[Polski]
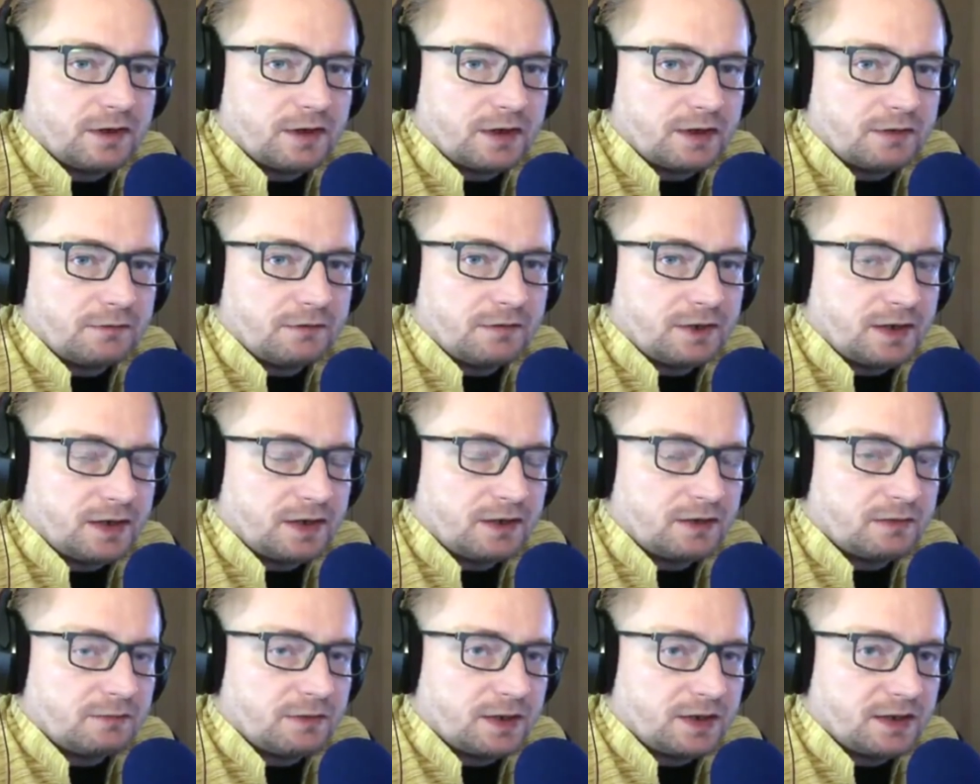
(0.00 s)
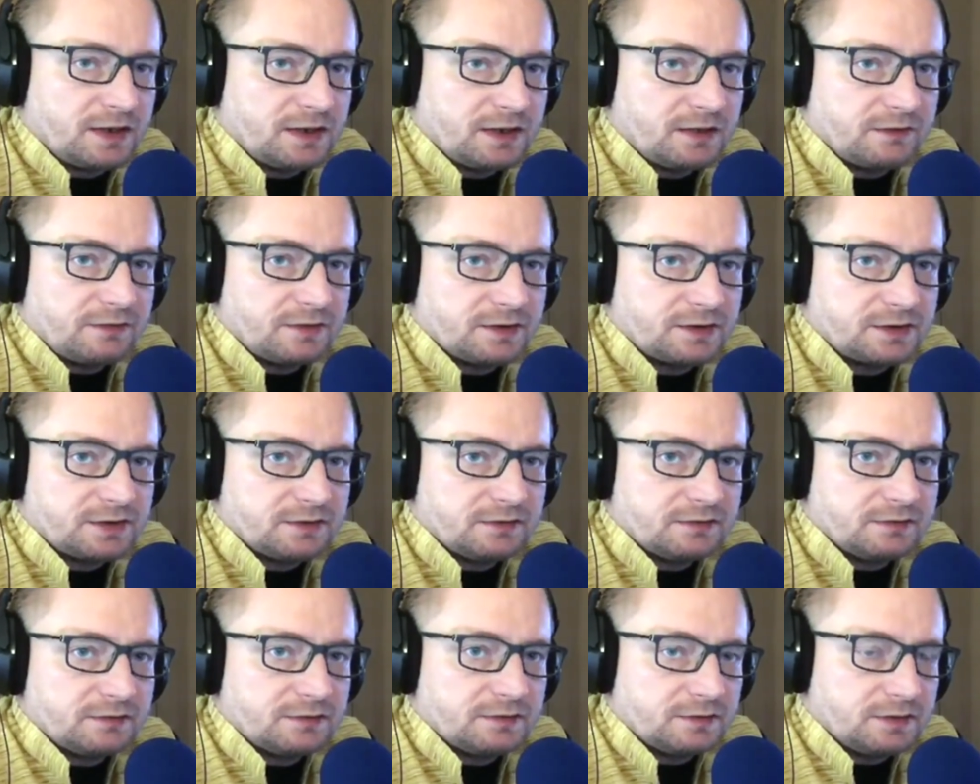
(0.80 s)
jedno bhakti nazywa się,
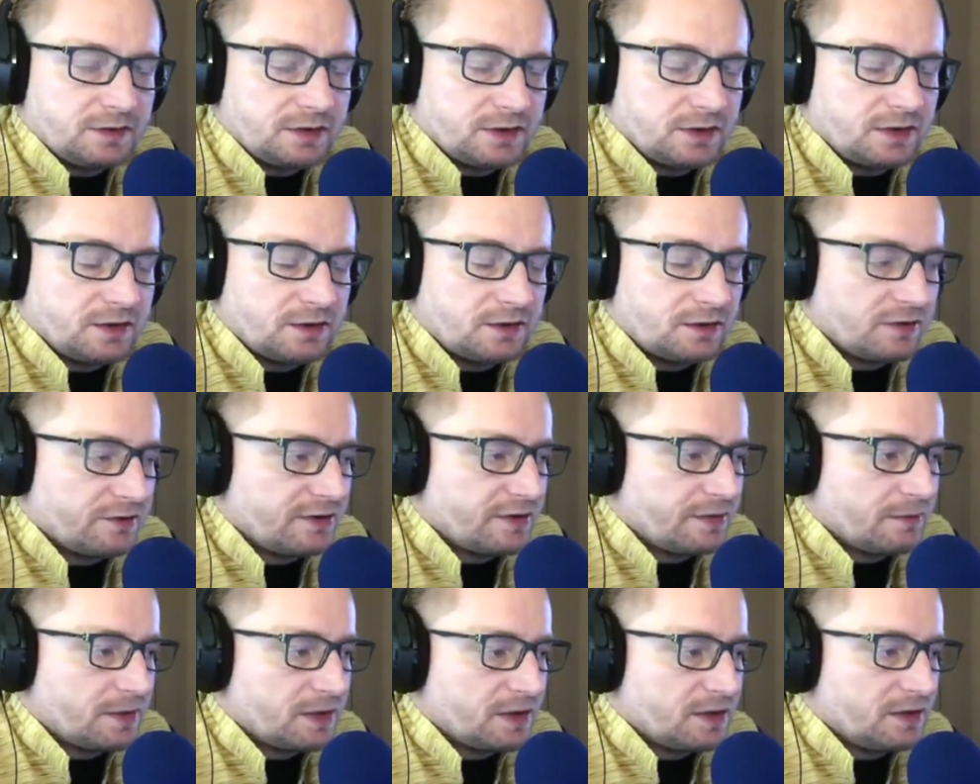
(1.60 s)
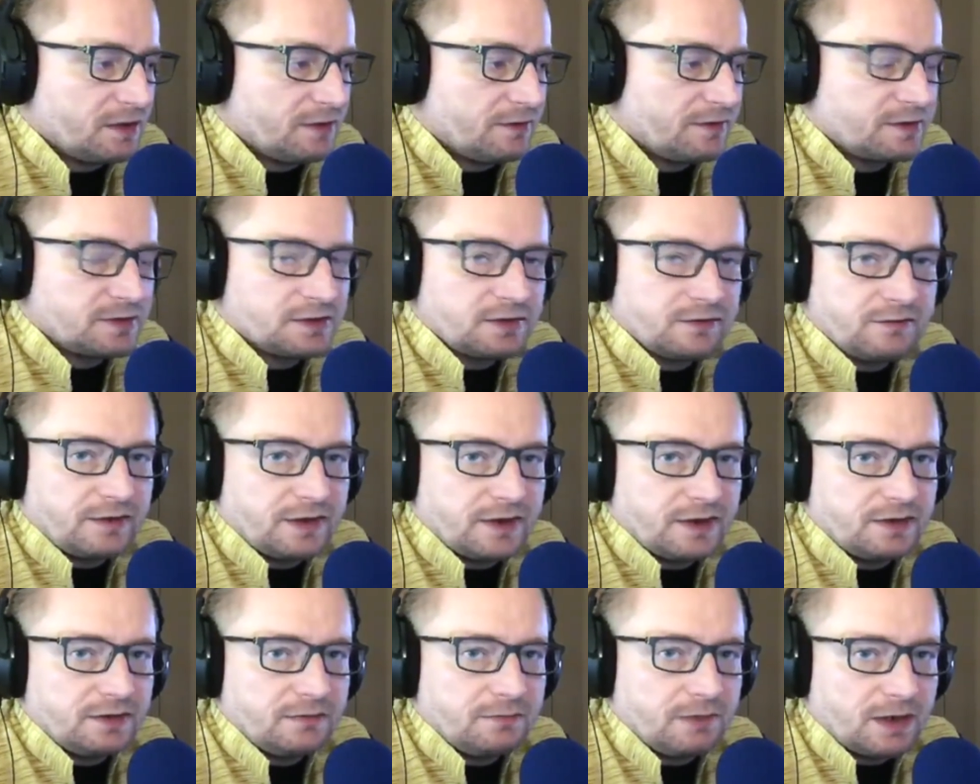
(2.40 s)
jeden rodzaj bhakti nazywa się
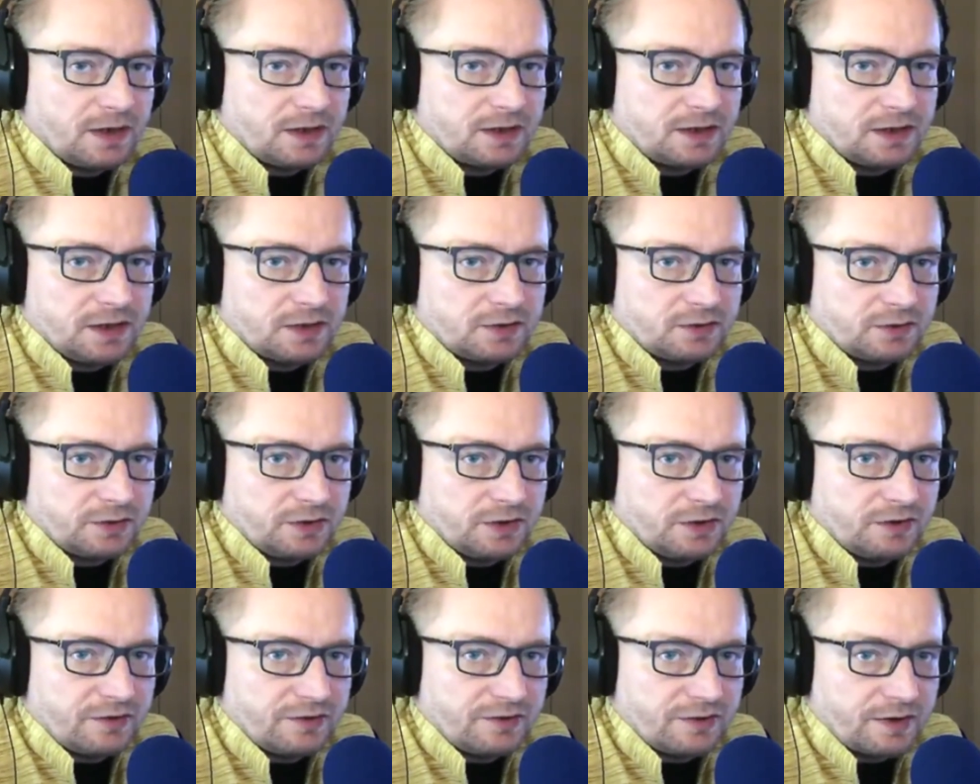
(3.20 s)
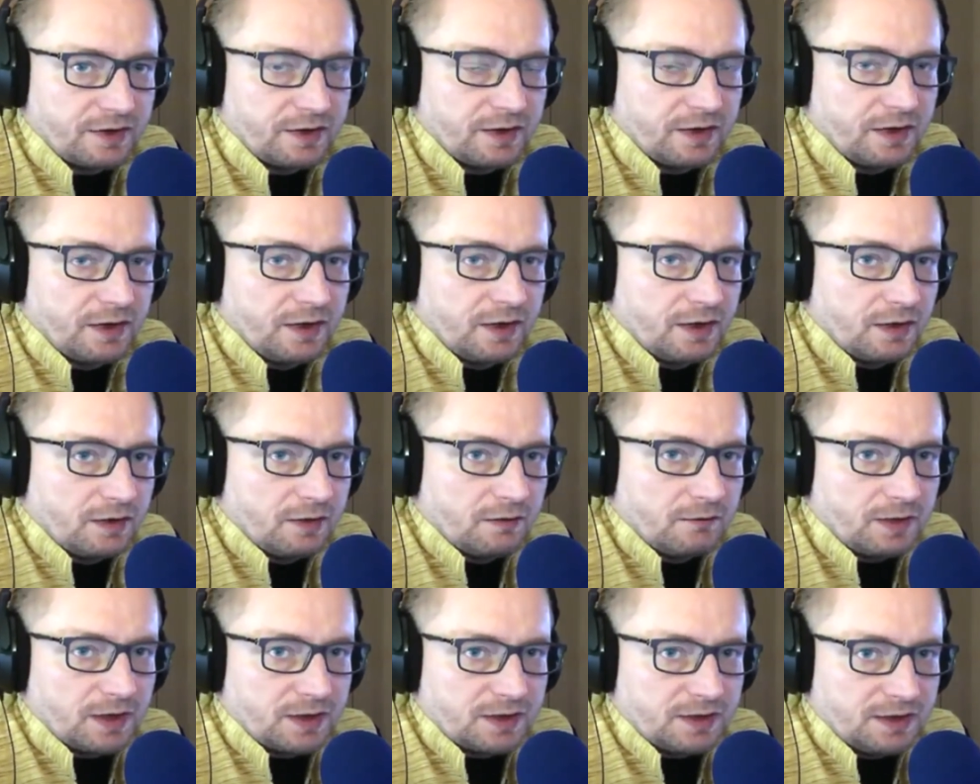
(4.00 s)
Vaidi bhakti, a drugi rodzaj
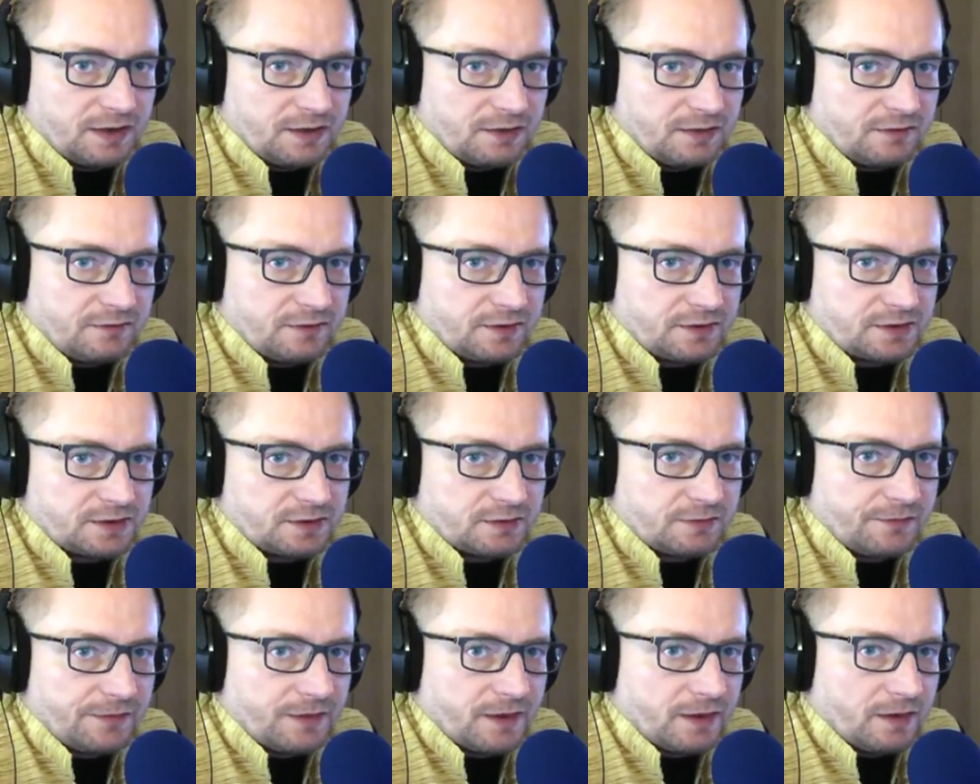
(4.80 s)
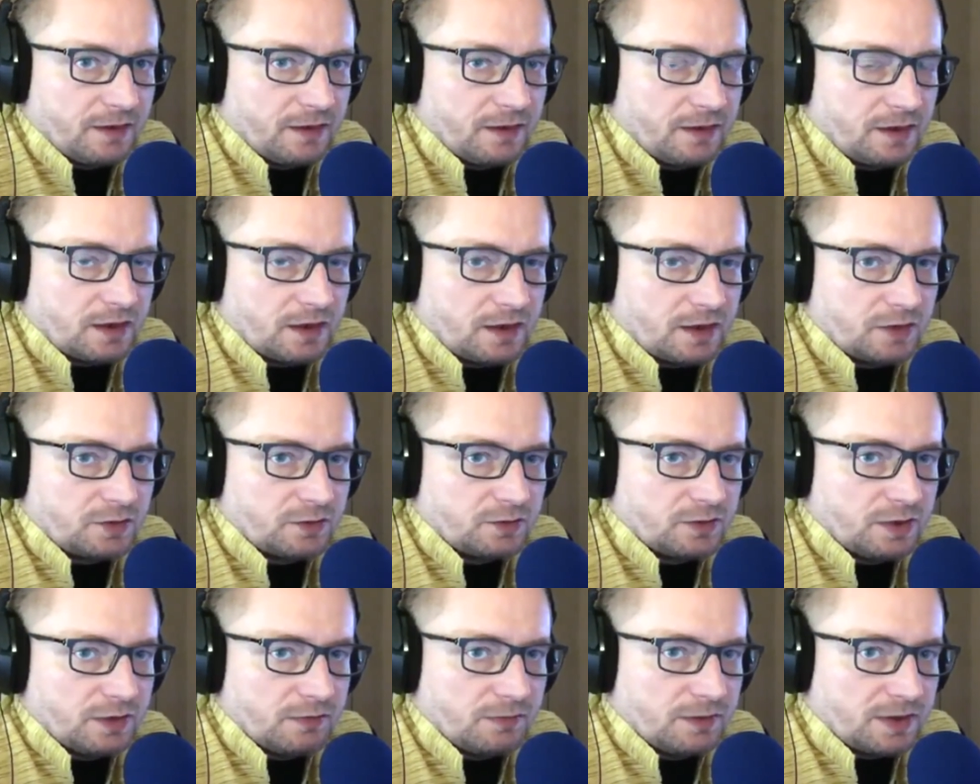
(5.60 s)
bhakti nazywa się
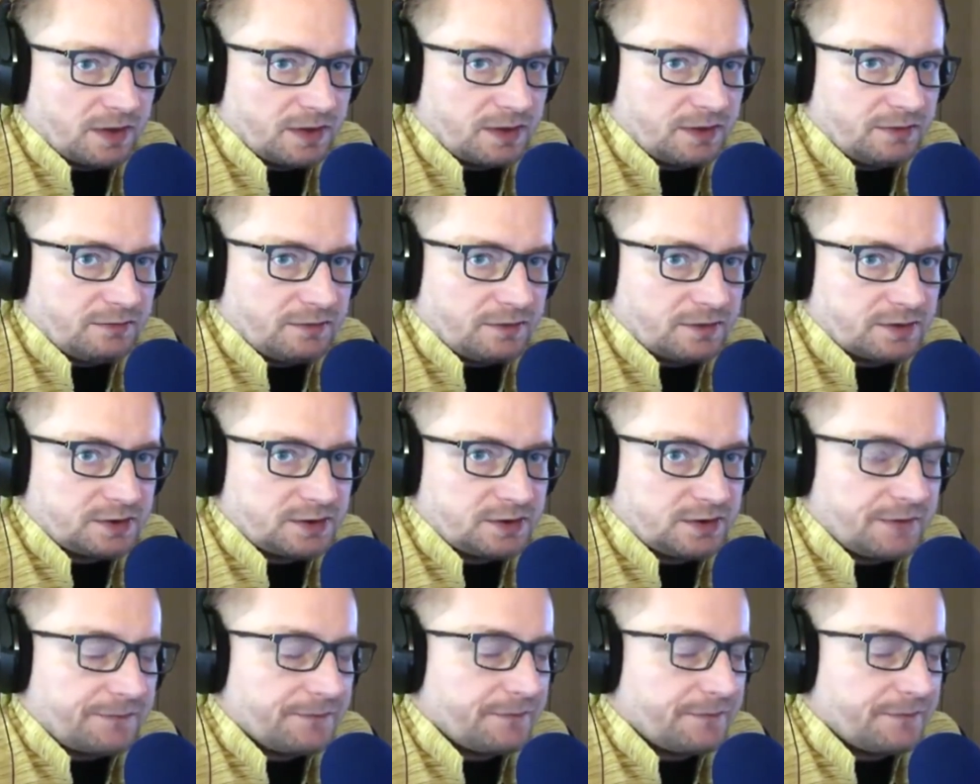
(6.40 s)
Raganuga bhakti właśnie.